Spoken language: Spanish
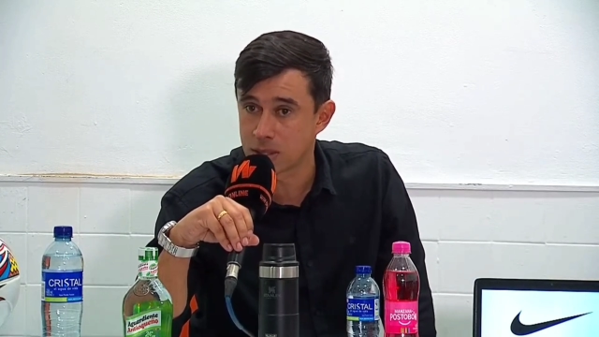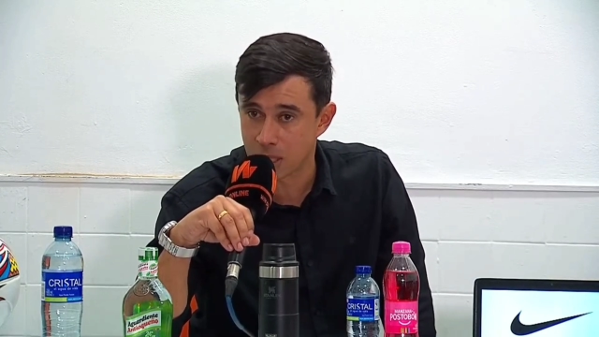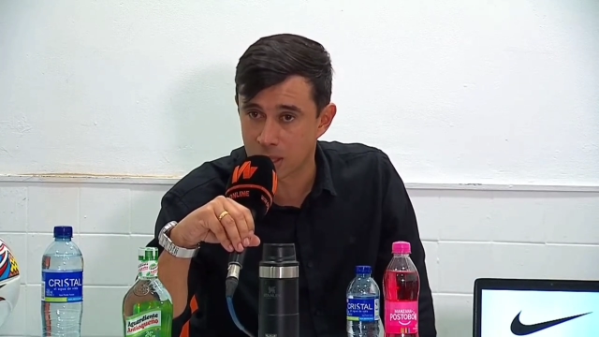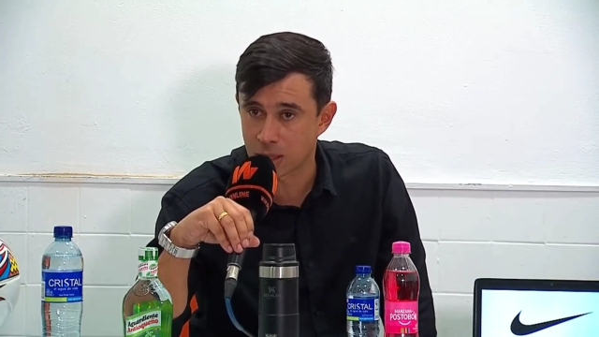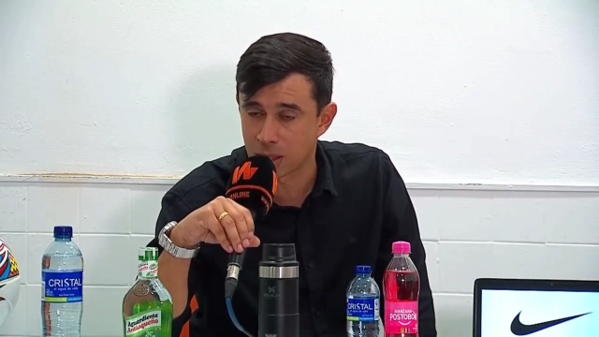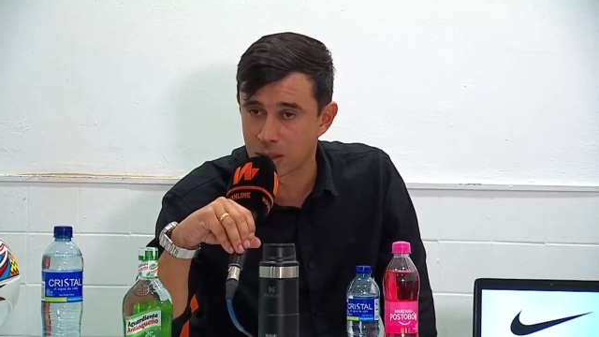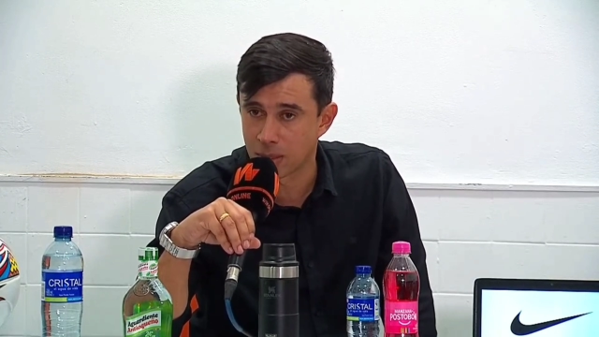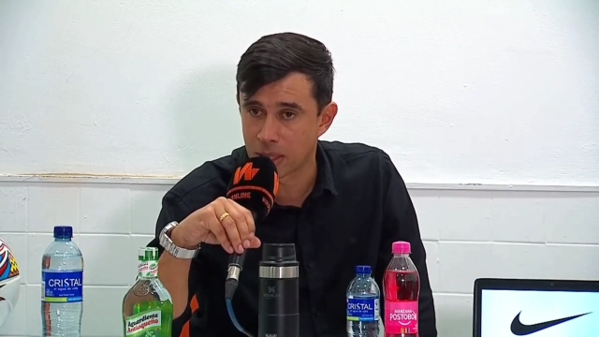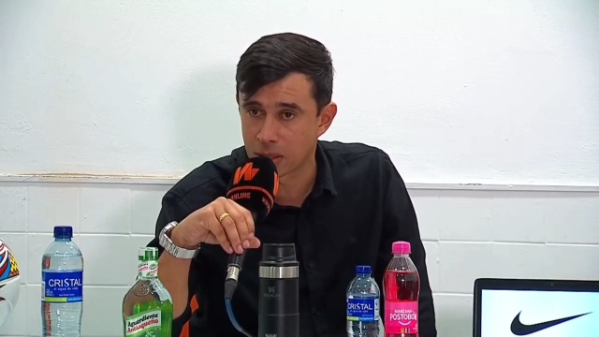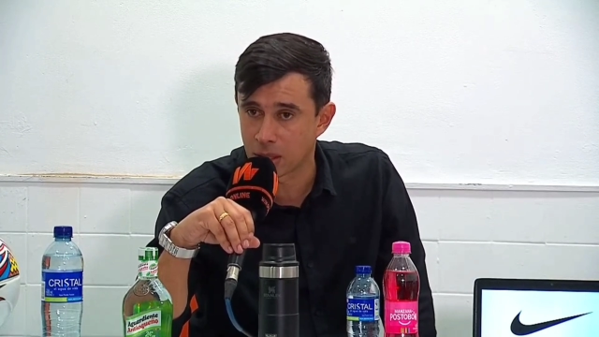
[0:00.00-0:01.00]
y cerrar
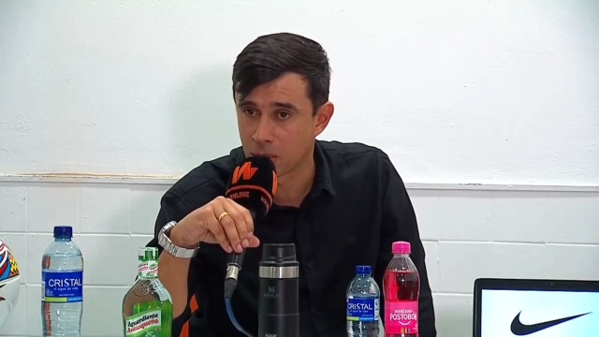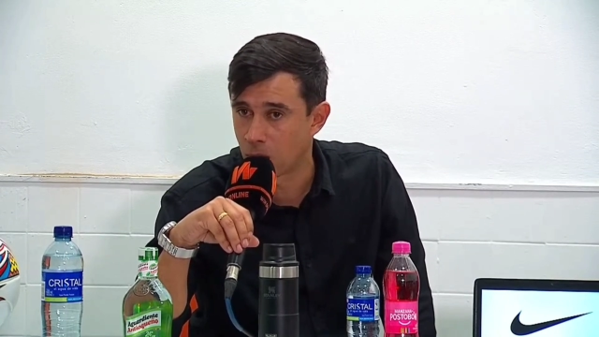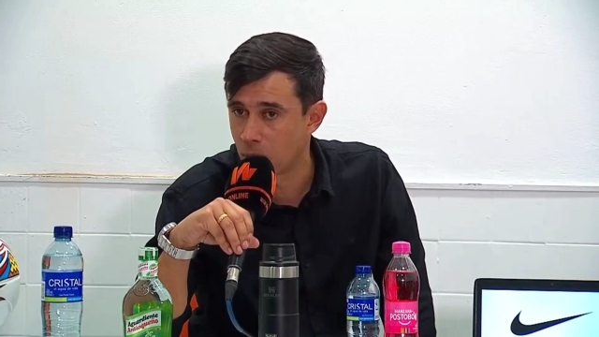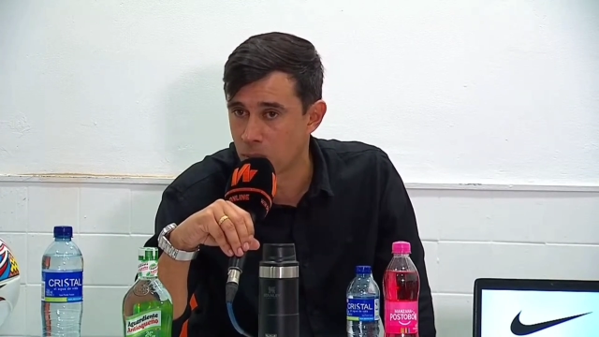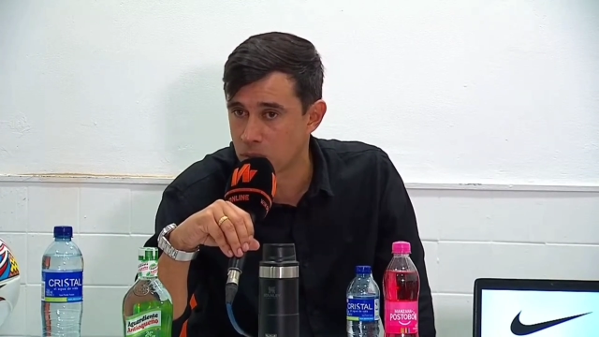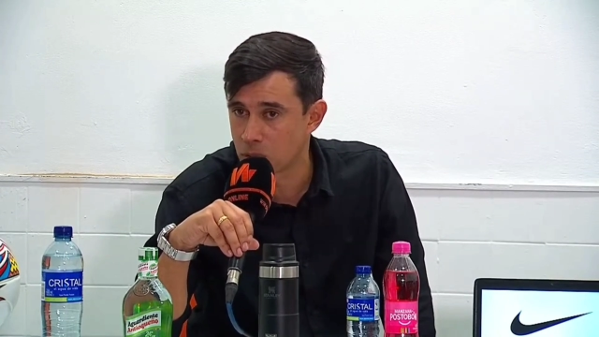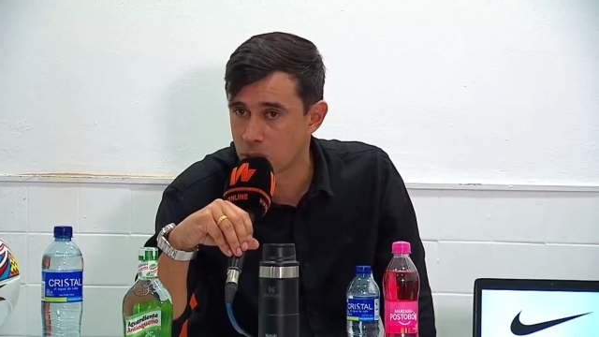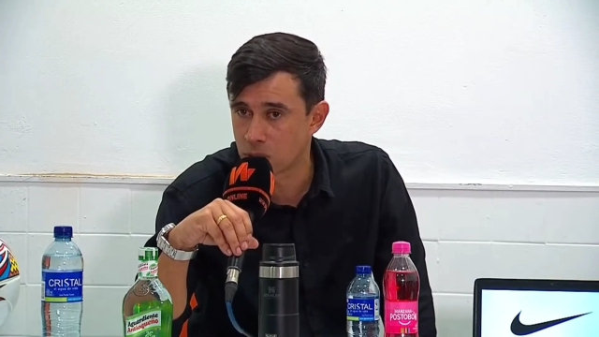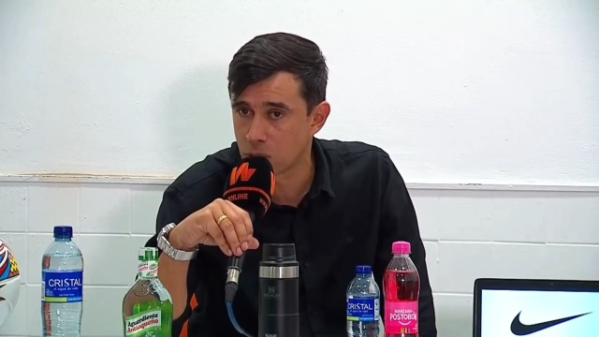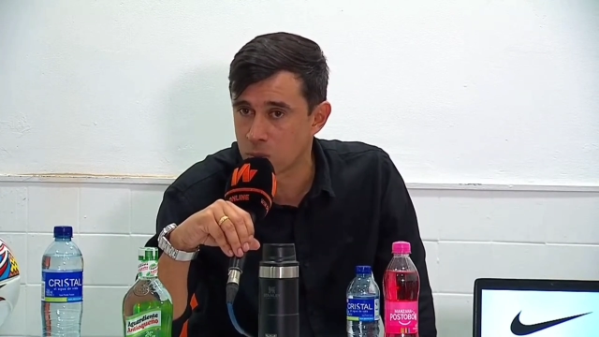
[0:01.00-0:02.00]
dignamente, como lo hemos
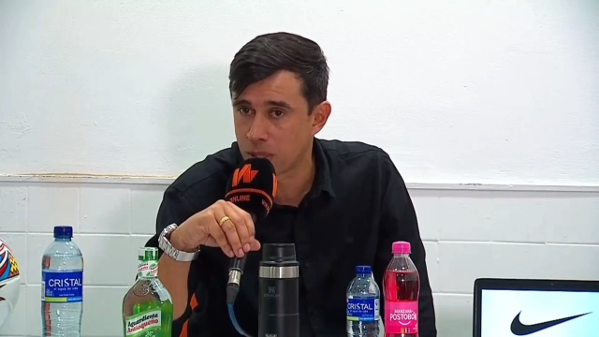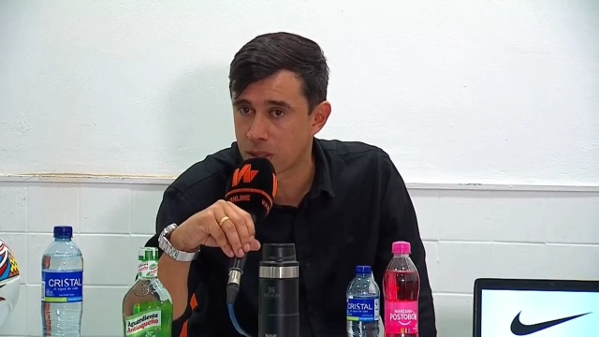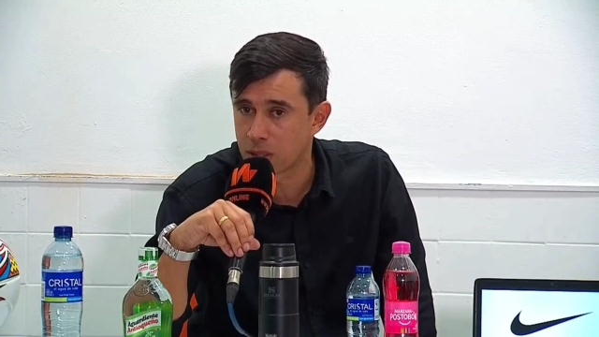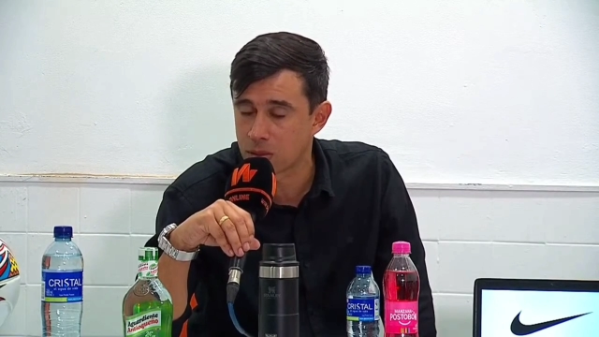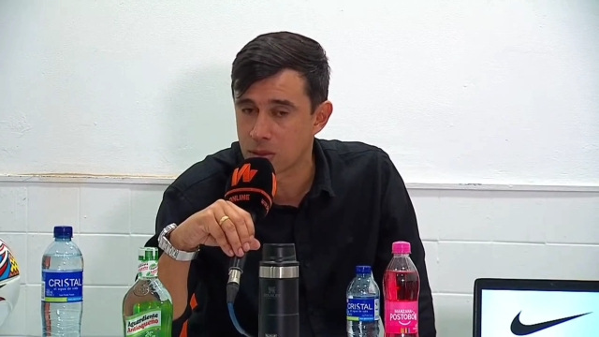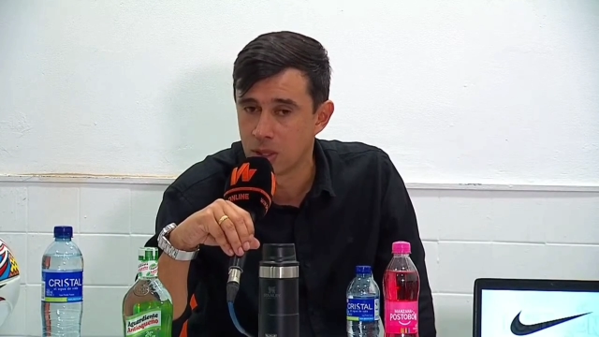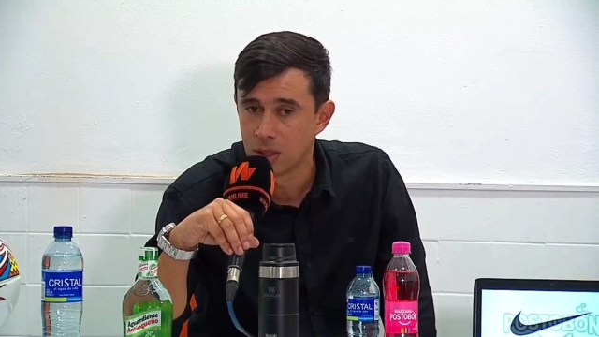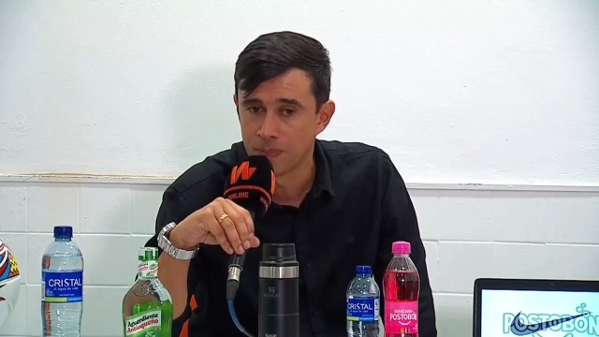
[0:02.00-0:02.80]
hecho en otros partidos.